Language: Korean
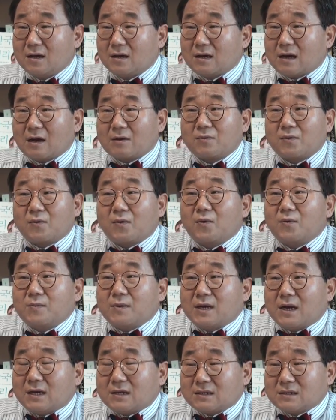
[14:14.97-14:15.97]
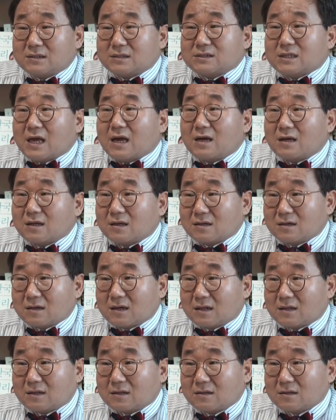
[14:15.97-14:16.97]
라고 고민하는 그 상황인 것
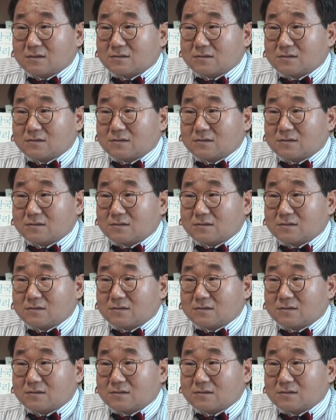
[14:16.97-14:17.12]
같아요.